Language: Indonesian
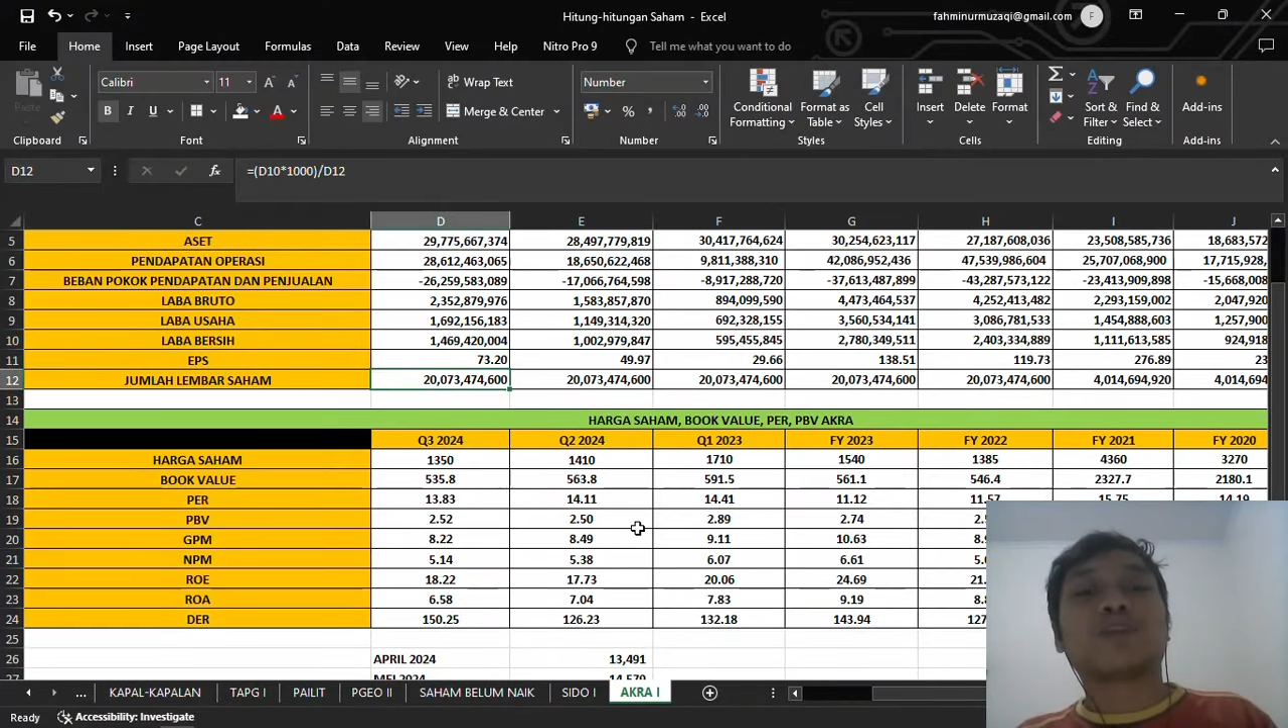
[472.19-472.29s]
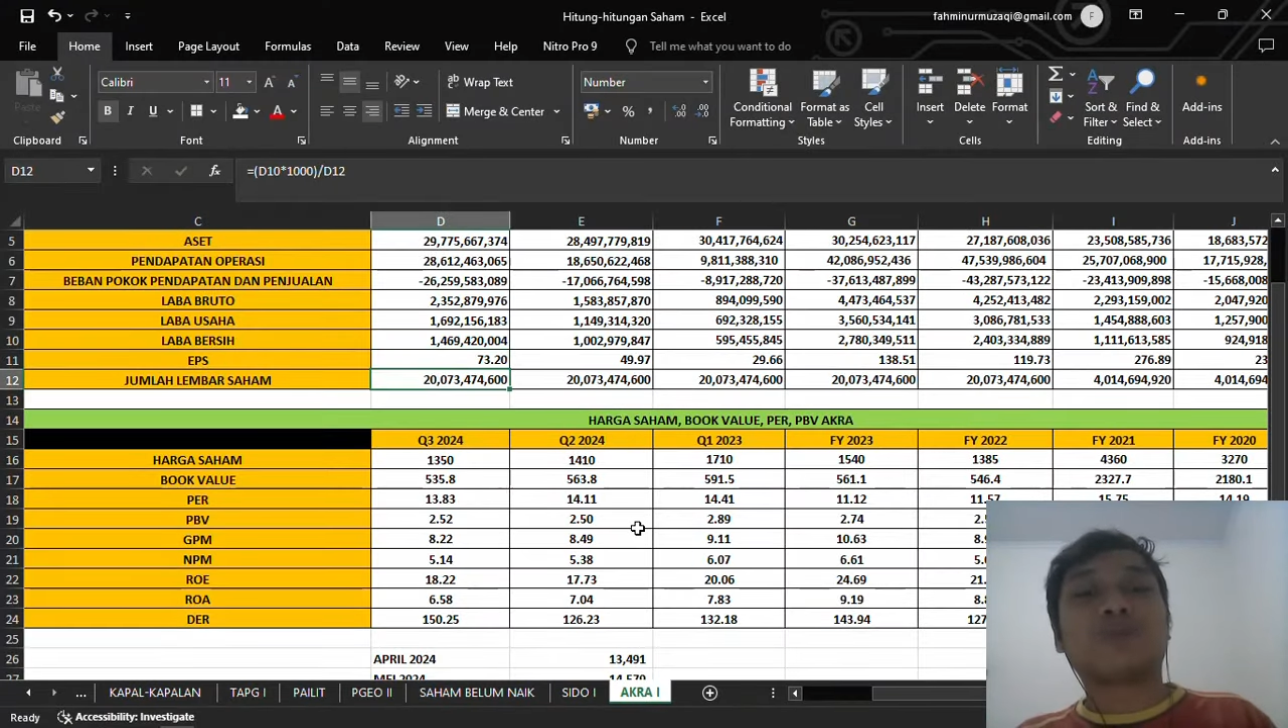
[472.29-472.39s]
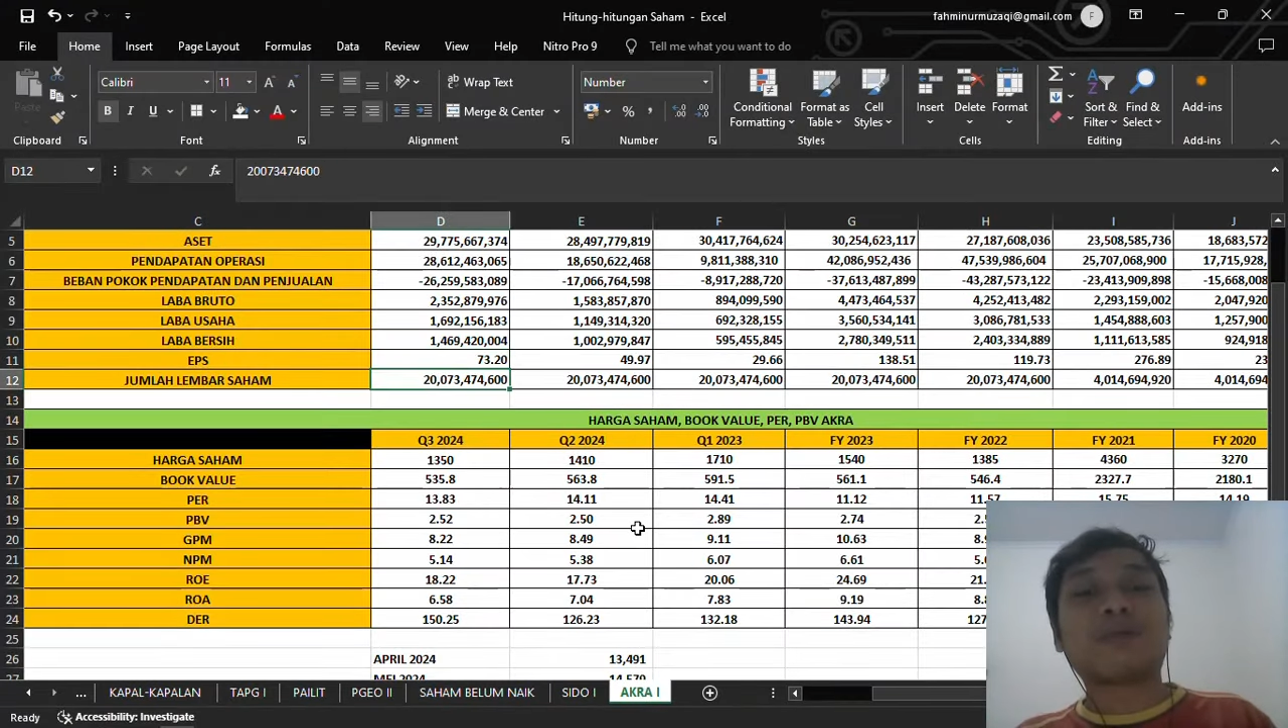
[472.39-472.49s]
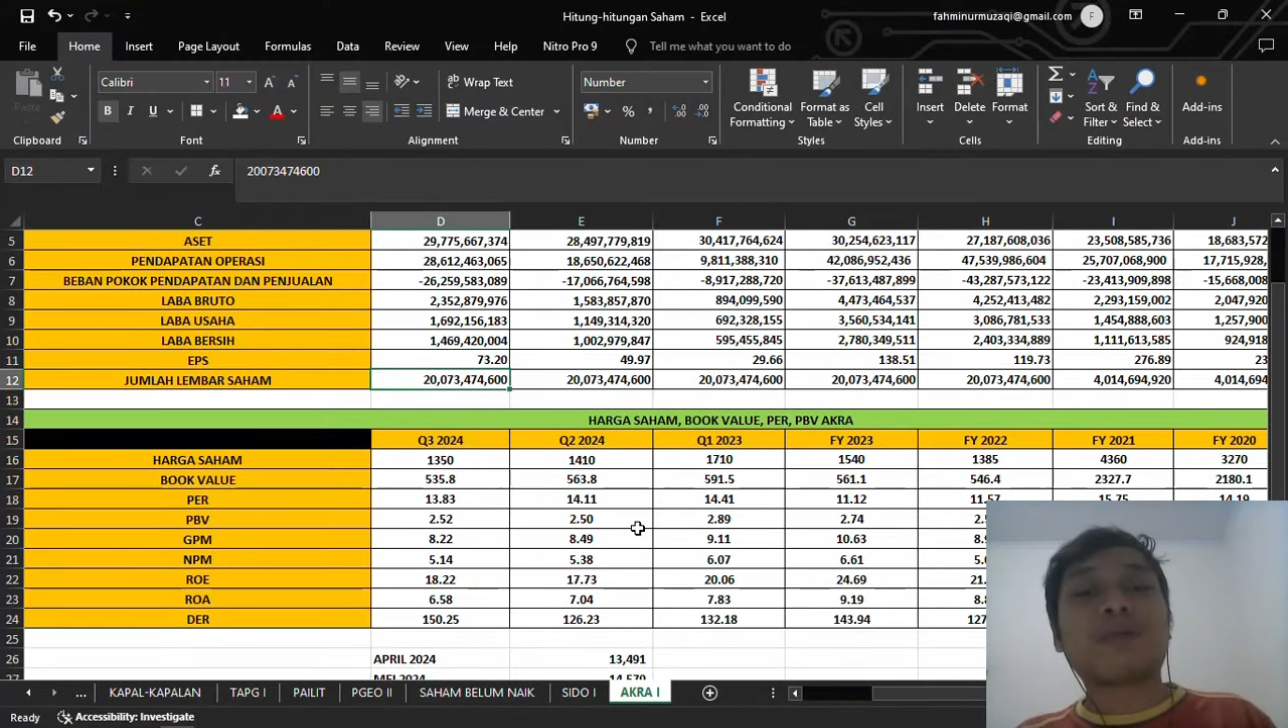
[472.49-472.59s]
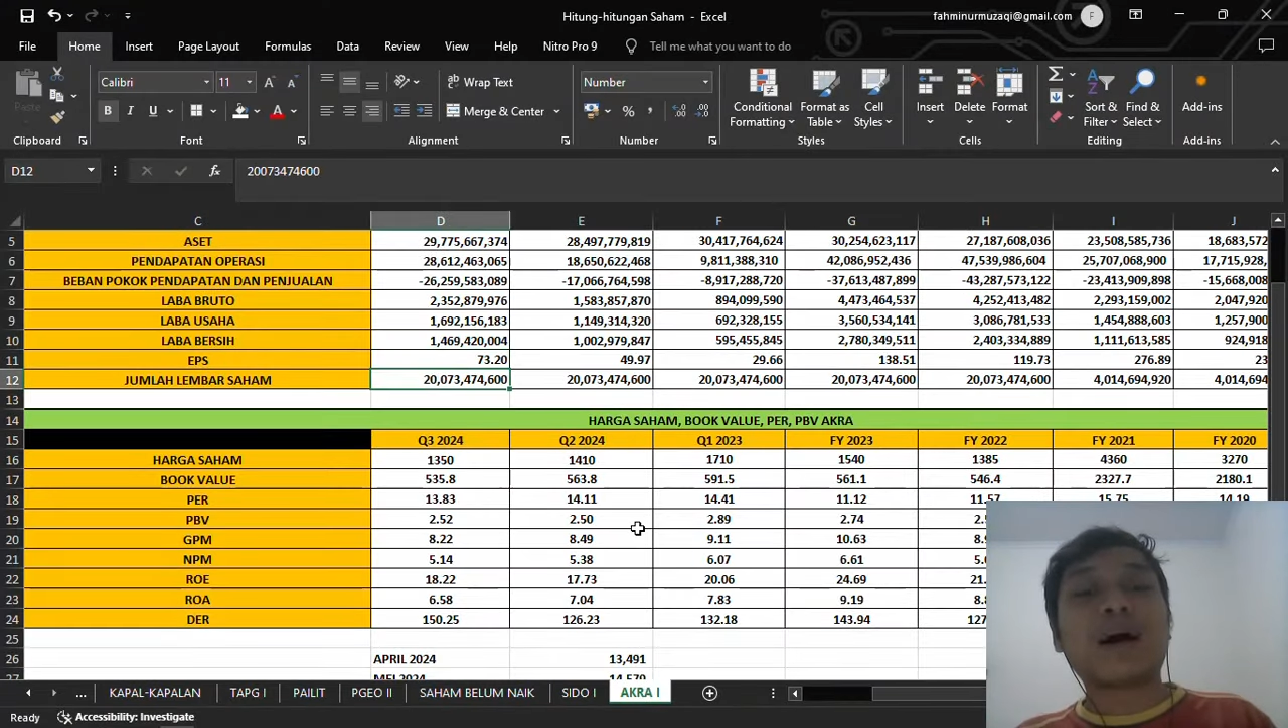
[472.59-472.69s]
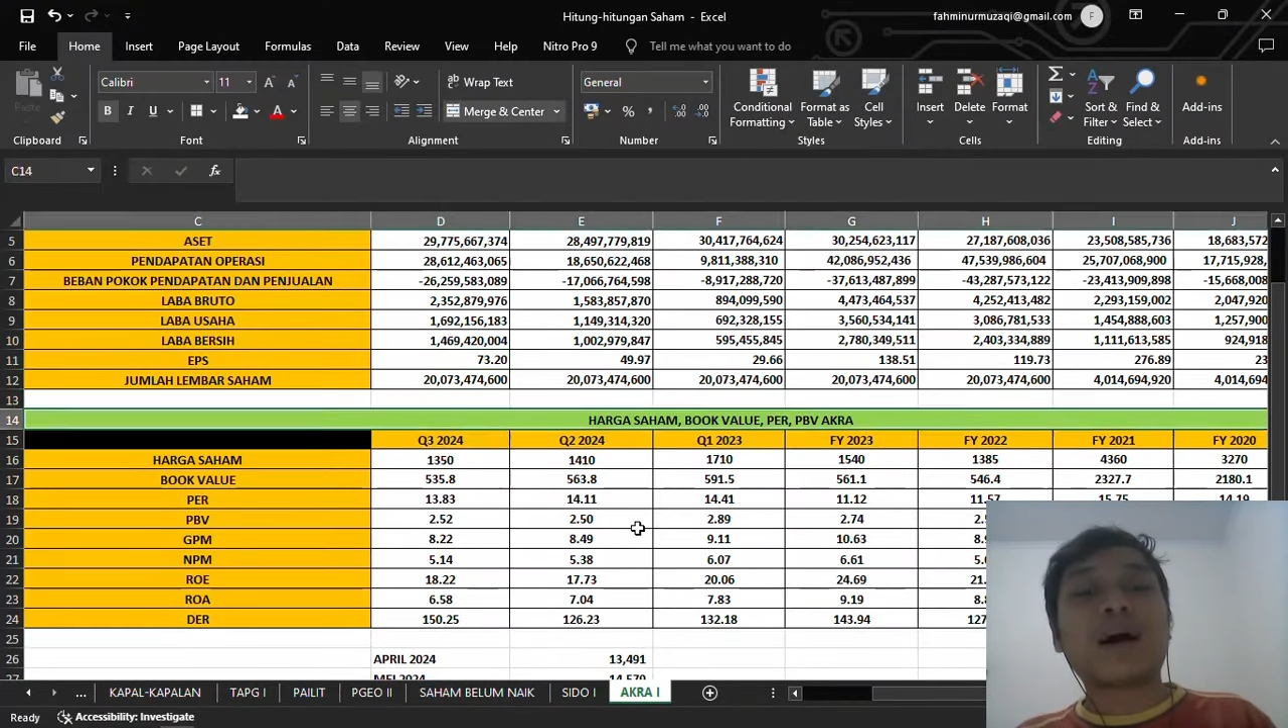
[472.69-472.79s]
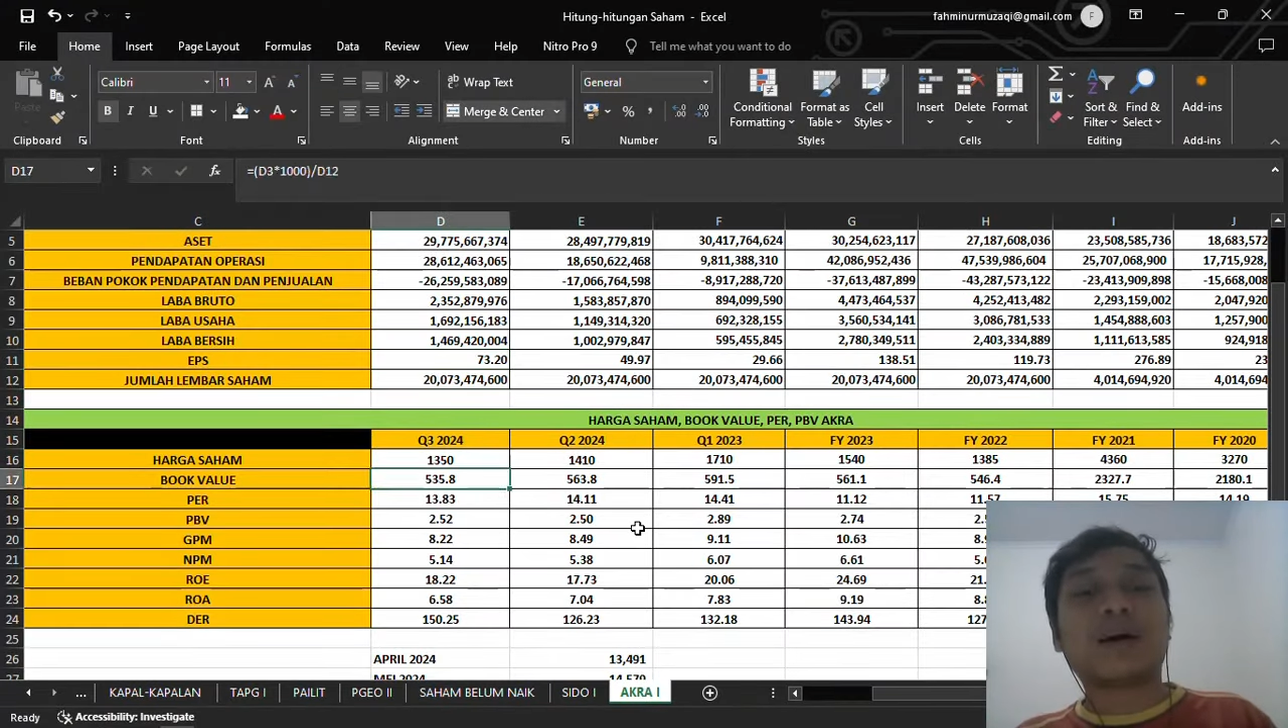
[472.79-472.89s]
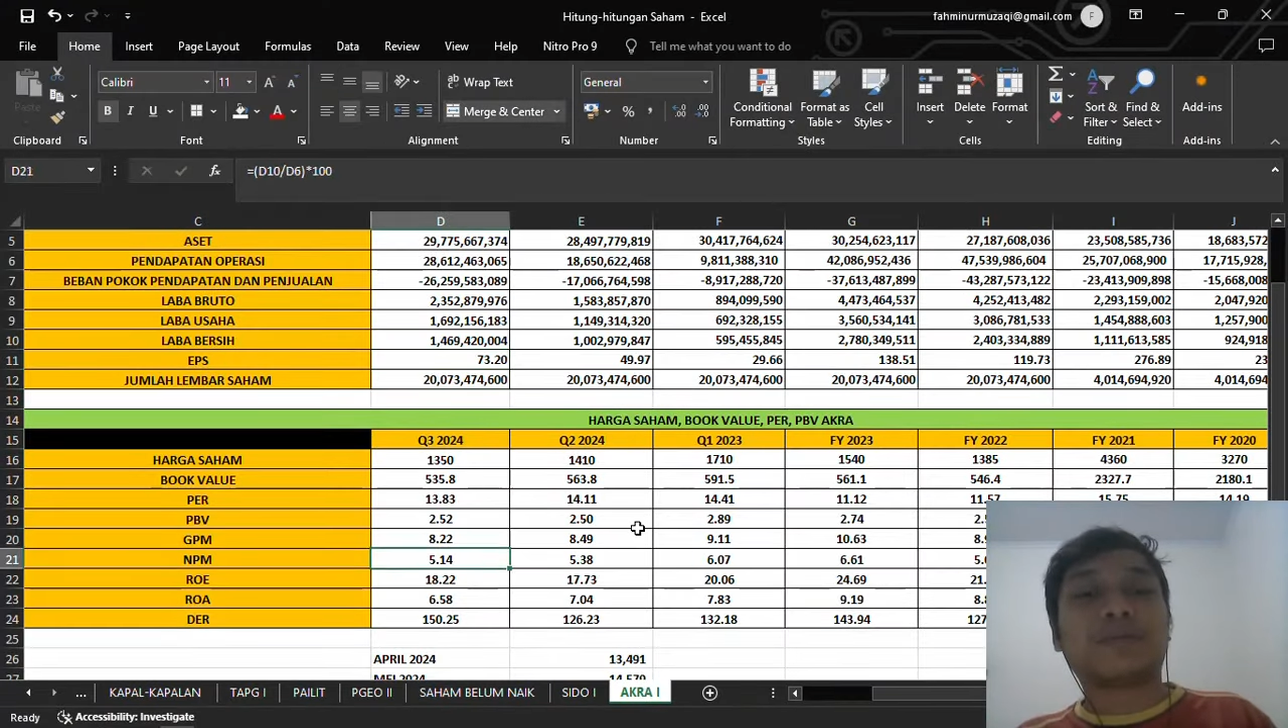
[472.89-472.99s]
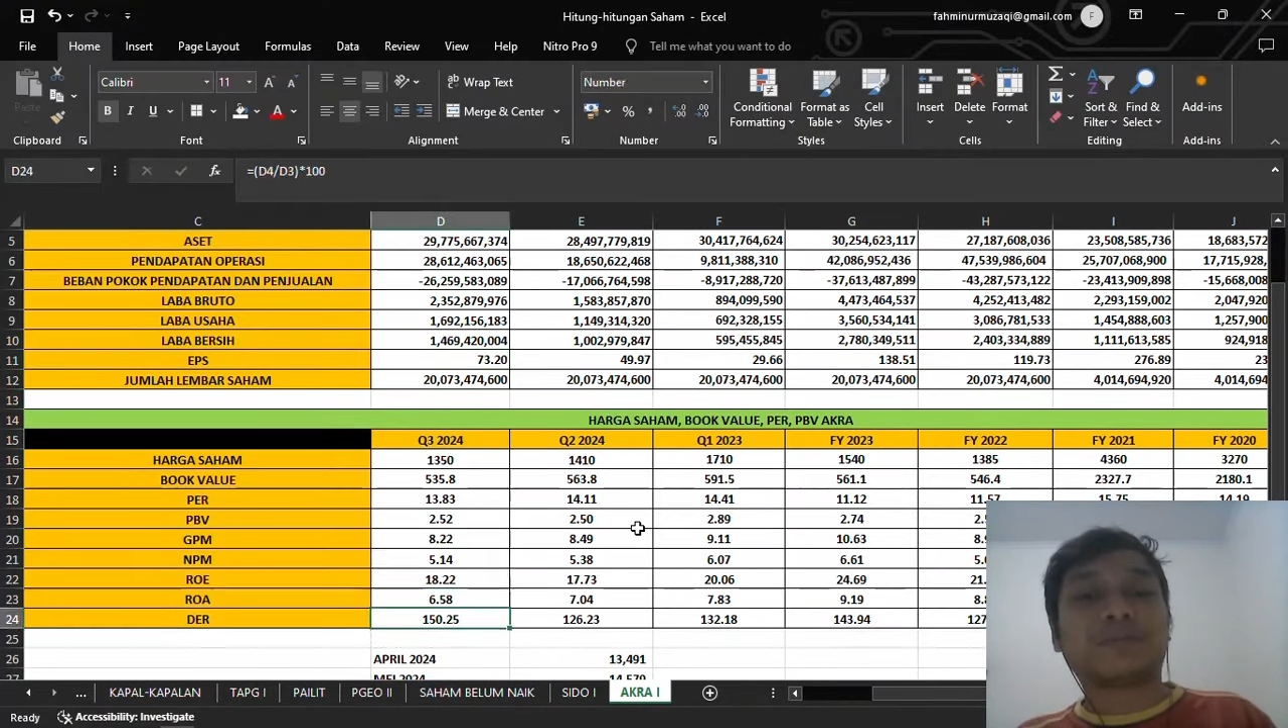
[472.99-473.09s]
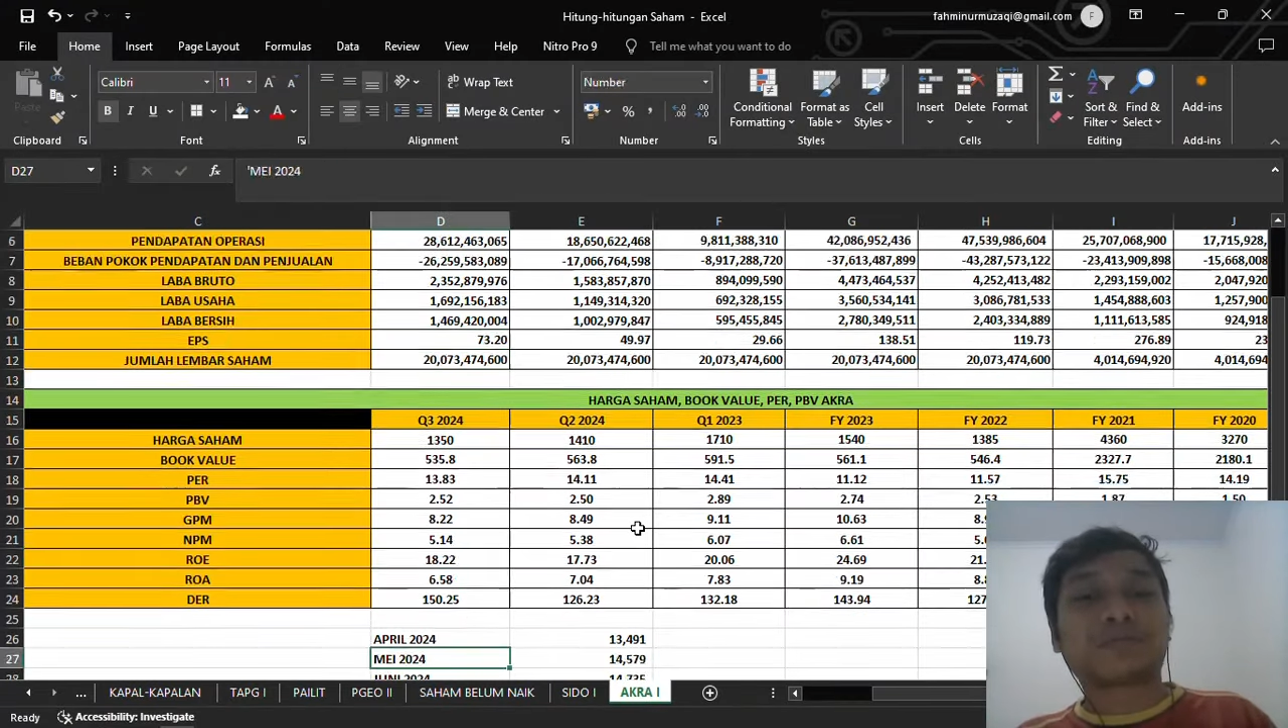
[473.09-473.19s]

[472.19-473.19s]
Cuman memang